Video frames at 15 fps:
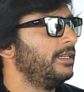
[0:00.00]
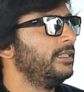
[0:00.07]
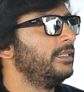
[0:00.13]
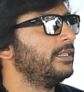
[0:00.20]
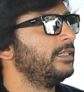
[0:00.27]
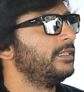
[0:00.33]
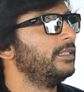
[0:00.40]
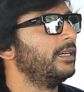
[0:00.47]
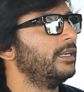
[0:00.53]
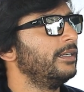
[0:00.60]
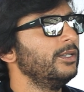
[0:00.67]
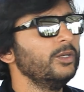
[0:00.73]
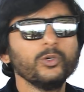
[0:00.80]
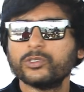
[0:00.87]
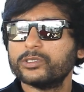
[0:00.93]
இது இந்த
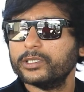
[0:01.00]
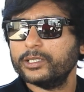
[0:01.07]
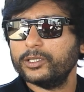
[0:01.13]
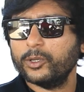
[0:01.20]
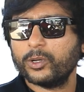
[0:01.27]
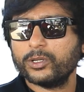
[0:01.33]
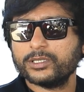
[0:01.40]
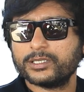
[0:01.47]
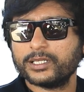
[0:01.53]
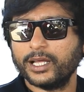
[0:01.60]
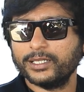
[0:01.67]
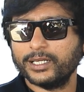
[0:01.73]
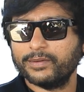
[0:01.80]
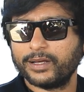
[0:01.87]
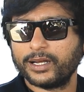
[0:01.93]
டூஸு டோன்ஸு
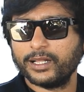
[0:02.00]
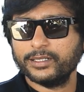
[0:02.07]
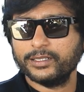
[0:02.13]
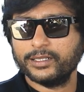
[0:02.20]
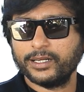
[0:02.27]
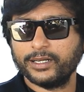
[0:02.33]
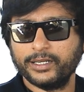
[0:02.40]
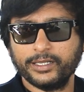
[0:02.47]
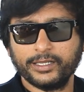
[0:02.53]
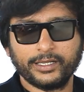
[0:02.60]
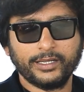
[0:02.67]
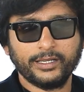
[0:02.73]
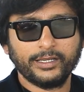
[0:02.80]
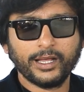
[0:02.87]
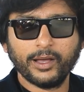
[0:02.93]
அதில் வராதுன்னு
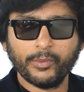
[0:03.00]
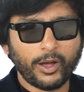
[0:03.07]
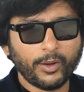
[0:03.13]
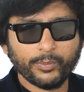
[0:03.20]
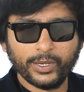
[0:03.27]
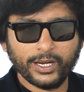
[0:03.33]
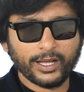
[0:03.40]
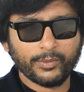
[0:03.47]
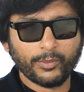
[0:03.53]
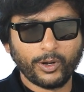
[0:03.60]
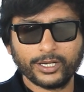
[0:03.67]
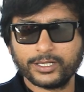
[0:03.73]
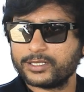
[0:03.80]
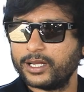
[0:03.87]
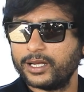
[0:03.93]
நினைக்கிறேன் நான் அம்பலா
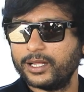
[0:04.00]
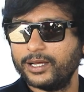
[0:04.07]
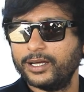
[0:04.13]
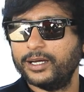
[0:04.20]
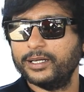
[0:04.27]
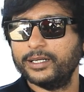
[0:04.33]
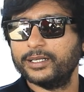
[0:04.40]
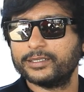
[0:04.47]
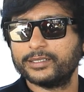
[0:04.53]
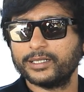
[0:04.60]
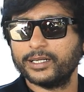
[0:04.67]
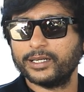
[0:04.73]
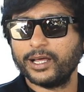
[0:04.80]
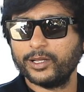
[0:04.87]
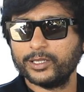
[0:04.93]
மாடஸ்டாலாம்
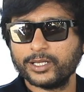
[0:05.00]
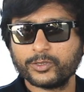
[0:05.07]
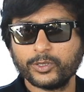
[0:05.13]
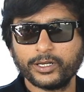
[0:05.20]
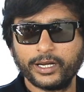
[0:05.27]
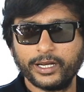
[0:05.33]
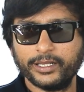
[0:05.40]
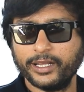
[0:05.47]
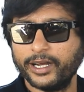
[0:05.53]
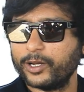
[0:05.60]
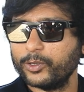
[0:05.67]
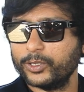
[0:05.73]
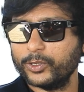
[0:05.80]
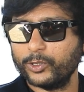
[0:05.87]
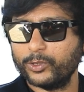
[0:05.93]
எடுத்துக்கல நான் தான் சொல்கிறேன் இந்த
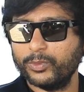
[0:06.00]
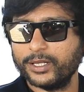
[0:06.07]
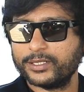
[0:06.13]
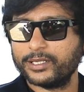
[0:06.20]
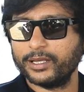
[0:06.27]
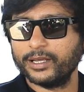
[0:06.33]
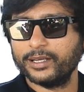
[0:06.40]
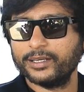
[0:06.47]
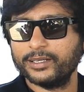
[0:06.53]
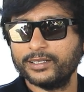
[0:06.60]
இடம் வந்து ஒரு பிளெஸ்ஸிங்